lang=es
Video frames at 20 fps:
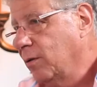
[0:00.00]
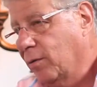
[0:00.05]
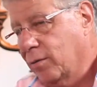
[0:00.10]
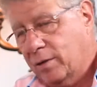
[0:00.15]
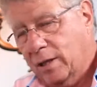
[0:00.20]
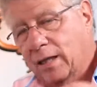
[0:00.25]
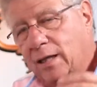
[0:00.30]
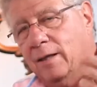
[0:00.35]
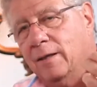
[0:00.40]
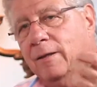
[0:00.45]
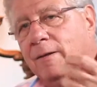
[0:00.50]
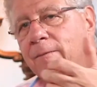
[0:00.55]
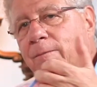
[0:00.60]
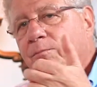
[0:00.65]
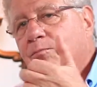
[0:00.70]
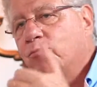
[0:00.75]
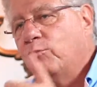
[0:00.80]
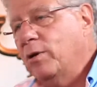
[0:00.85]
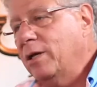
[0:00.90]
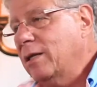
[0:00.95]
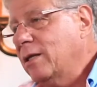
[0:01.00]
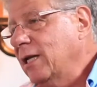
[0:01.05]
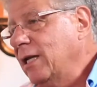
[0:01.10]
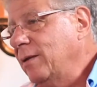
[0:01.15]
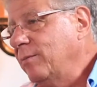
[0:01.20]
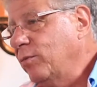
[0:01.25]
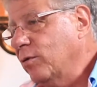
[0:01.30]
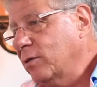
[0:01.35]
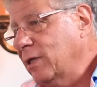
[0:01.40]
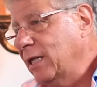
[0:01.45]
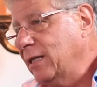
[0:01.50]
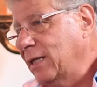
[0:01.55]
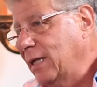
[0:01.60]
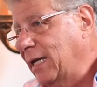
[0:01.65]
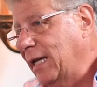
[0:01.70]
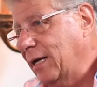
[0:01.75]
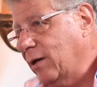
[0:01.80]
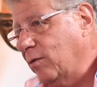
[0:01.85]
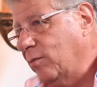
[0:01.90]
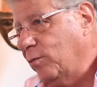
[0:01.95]
O sea, puede ser importante
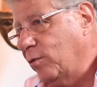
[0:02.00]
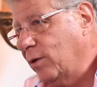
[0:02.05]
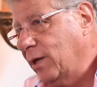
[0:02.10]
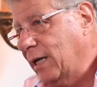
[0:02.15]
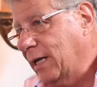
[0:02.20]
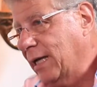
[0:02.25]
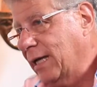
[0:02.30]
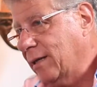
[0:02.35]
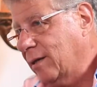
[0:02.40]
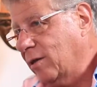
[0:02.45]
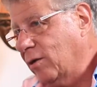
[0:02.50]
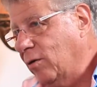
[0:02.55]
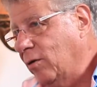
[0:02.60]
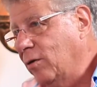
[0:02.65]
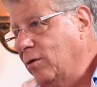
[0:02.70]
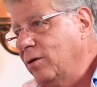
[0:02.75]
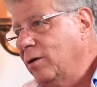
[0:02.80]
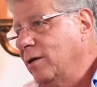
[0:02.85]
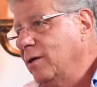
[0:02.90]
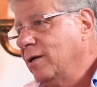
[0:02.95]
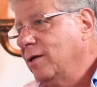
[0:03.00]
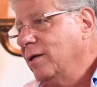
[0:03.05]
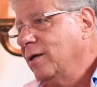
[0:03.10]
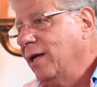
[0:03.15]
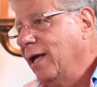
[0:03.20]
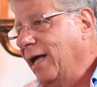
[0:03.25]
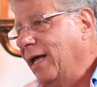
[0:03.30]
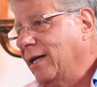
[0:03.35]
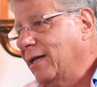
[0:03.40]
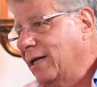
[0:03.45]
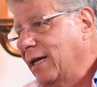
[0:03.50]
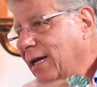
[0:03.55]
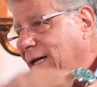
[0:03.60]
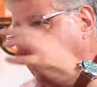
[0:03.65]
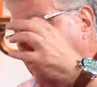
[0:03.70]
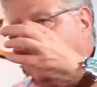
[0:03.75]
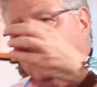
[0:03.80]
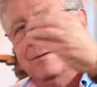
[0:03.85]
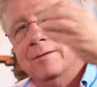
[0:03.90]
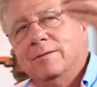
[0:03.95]
la comunicación
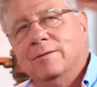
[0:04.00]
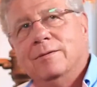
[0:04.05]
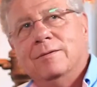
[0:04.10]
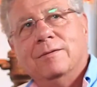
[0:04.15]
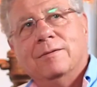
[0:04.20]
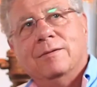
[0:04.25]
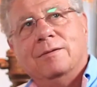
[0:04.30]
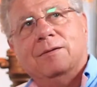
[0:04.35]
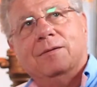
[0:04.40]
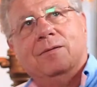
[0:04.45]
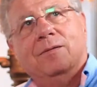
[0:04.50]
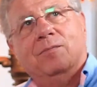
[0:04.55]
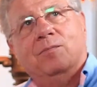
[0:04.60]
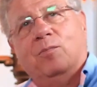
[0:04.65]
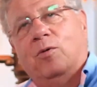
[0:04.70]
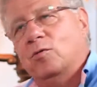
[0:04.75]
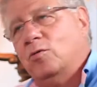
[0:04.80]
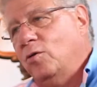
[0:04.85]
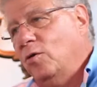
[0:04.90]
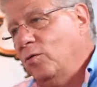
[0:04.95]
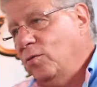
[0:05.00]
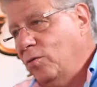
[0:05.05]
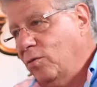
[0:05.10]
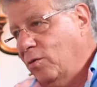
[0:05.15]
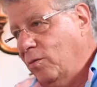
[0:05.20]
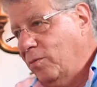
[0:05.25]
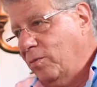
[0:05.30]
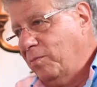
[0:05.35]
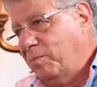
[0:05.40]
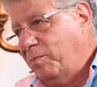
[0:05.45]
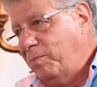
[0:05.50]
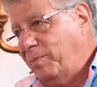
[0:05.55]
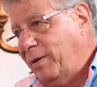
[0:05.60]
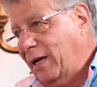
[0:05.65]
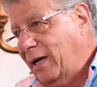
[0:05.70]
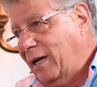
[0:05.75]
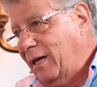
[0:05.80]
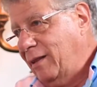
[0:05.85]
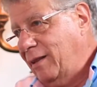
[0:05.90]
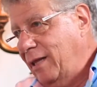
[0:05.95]
entre voto duro
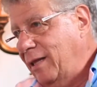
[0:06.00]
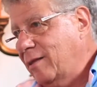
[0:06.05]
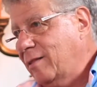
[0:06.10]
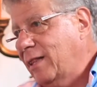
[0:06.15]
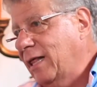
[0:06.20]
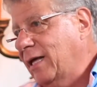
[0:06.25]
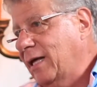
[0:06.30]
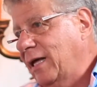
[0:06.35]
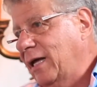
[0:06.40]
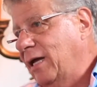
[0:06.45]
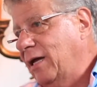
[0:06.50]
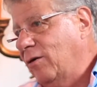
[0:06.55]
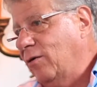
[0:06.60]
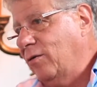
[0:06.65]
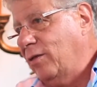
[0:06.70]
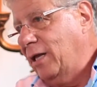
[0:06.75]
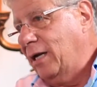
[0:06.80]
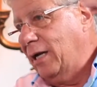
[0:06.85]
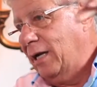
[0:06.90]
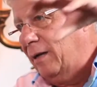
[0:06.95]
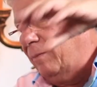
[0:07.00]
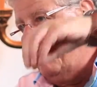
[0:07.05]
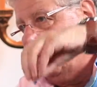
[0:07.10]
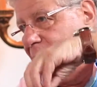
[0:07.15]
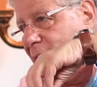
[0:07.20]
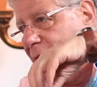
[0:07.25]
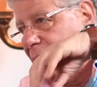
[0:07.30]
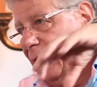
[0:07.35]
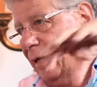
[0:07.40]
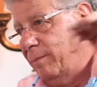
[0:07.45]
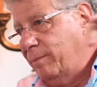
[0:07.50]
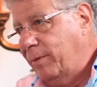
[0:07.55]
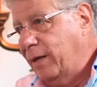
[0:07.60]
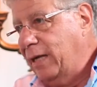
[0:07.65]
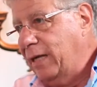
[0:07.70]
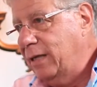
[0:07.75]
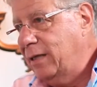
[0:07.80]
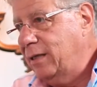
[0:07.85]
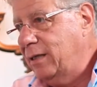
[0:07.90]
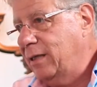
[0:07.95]
perredista que odian al PRI y al
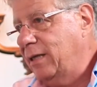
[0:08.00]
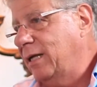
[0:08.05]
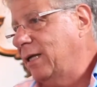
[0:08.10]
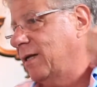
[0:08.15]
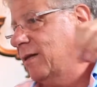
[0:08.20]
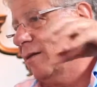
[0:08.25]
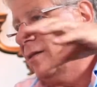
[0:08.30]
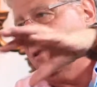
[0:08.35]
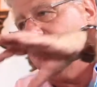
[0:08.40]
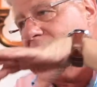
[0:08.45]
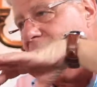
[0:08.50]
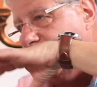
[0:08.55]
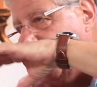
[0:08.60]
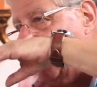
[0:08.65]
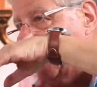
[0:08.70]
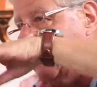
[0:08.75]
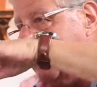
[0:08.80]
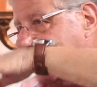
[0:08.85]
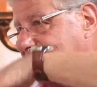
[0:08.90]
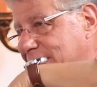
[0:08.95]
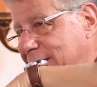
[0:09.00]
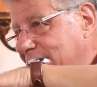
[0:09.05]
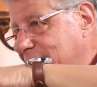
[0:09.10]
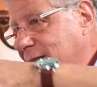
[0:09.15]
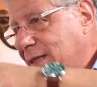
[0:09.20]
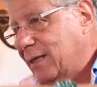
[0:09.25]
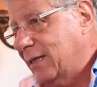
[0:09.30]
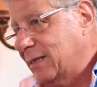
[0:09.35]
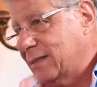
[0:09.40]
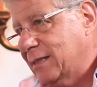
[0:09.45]
PAN, y este, etcétera, etcétera,